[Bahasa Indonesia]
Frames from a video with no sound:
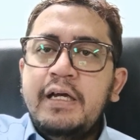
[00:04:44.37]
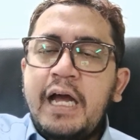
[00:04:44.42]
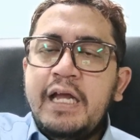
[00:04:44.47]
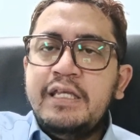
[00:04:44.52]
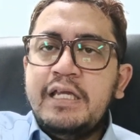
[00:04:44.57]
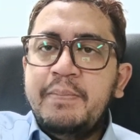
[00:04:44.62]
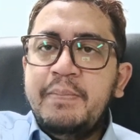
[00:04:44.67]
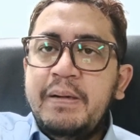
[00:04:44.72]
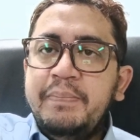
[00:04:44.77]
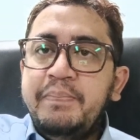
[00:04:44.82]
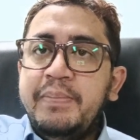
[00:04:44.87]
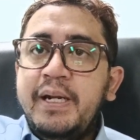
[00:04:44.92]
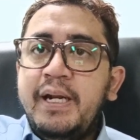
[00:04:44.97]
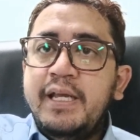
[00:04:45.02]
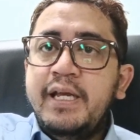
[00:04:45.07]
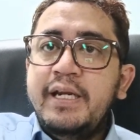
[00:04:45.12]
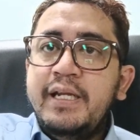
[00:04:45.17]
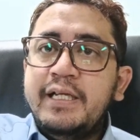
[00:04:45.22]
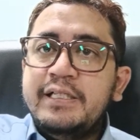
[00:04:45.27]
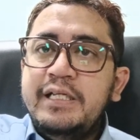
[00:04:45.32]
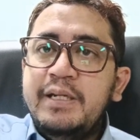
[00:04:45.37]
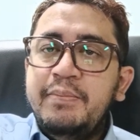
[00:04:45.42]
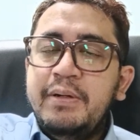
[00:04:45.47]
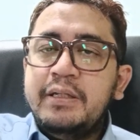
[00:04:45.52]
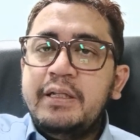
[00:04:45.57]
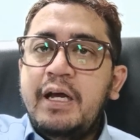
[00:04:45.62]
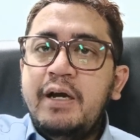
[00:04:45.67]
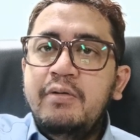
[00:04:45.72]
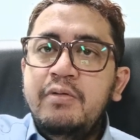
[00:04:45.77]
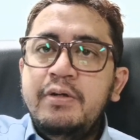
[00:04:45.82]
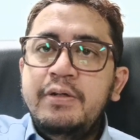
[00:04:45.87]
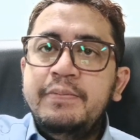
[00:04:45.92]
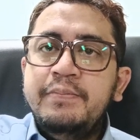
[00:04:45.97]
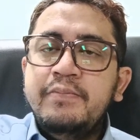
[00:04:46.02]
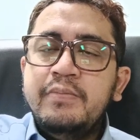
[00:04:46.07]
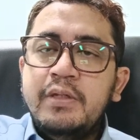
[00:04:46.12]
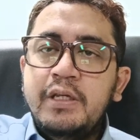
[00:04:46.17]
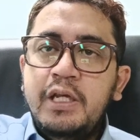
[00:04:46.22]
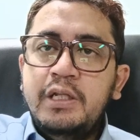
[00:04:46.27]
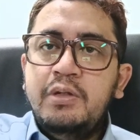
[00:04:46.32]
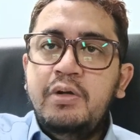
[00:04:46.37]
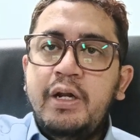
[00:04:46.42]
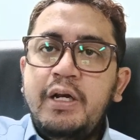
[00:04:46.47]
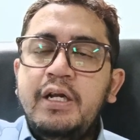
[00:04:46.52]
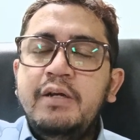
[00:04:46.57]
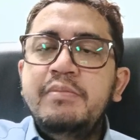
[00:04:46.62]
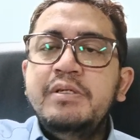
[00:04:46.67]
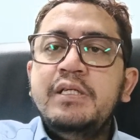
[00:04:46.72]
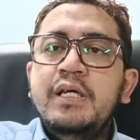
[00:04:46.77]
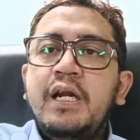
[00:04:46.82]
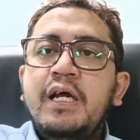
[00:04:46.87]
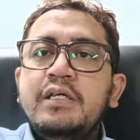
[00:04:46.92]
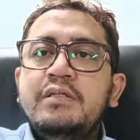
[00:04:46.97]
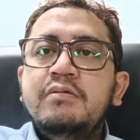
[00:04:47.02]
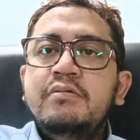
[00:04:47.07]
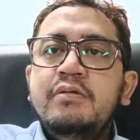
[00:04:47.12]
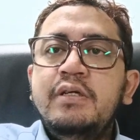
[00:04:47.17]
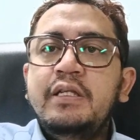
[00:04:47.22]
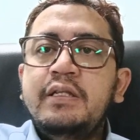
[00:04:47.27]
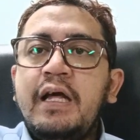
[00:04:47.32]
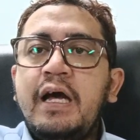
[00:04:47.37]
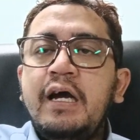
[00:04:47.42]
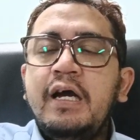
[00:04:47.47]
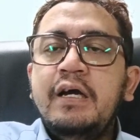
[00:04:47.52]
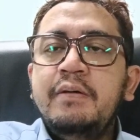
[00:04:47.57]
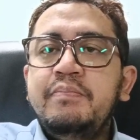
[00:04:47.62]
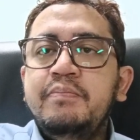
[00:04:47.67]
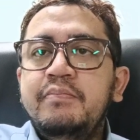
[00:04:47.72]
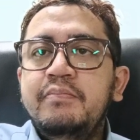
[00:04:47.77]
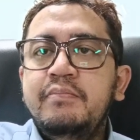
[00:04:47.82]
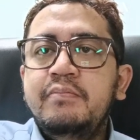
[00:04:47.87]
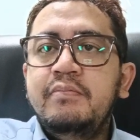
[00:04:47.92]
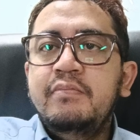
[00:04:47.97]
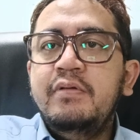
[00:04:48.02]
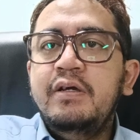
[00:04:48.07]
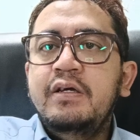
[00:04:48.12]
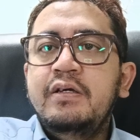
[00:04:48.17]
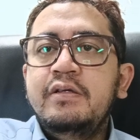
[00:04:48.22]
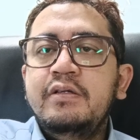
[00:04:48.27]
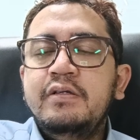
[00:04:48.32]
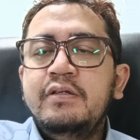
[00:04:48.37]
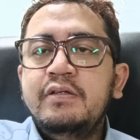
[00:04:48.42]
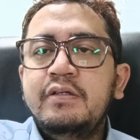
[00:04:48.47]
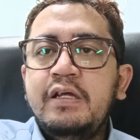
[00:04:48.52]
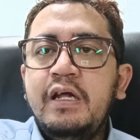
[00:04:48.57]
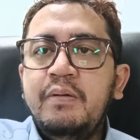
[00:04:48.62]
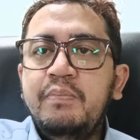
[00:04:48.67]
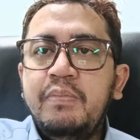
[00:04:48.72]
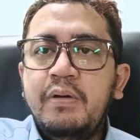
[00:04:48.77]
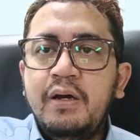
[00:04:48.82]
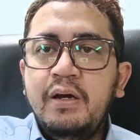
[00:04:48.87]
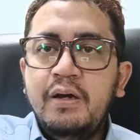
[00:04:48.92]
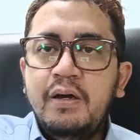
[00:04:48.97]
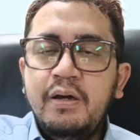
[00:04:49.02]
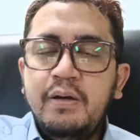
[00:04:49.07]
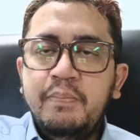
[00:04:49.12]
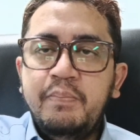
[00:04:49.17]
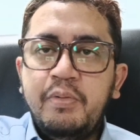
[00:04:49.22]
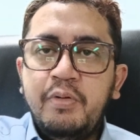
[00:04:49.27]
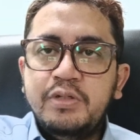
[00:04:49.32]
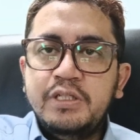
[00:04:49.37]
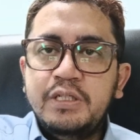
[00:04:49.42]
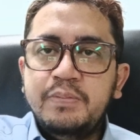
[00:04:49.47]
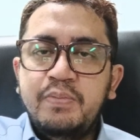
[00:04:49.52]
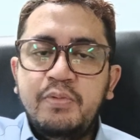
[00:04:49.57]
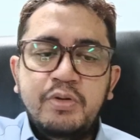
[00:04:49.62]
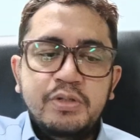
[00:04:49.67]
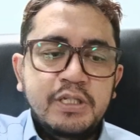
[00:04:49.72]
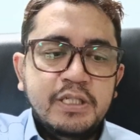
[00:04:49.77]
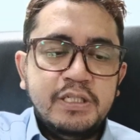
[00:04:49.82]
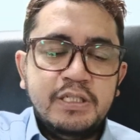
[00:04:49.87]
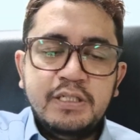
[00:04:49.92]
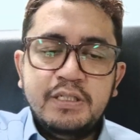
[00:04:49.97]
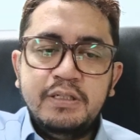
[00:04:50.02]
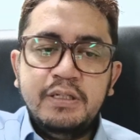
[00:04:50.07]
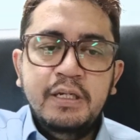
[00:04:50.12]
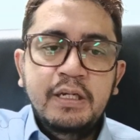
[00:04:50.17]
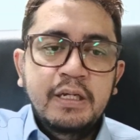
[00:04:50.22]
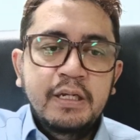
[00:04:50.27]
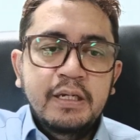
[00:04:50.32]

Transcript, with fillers: ancaman pidananya di atas lima tahun itu anda bisa langsung ditangkap ya tanpa proses-proses